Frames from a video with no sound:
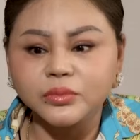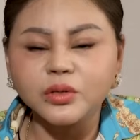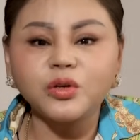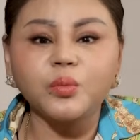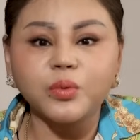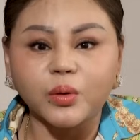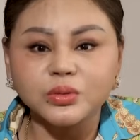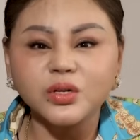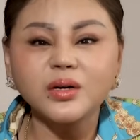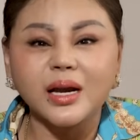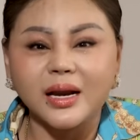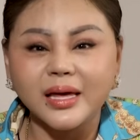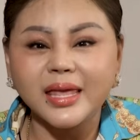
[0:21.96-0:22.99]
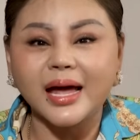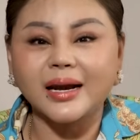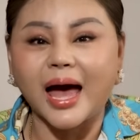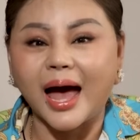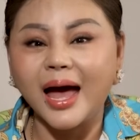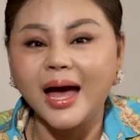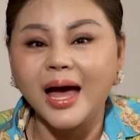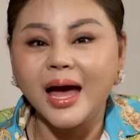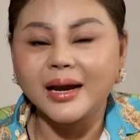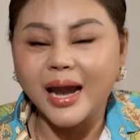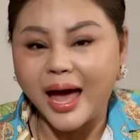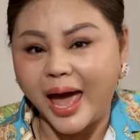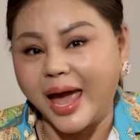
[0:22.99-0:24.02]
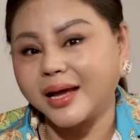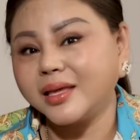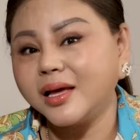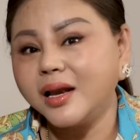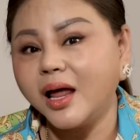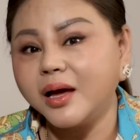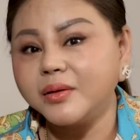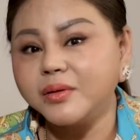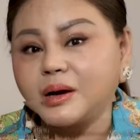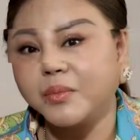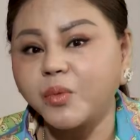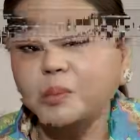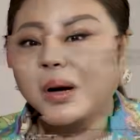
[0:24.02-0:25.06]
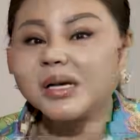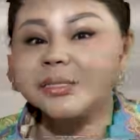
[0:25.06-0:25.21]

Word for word: nói chung đột xuất là lê giang đã đã hẹn với lại ờ, một bác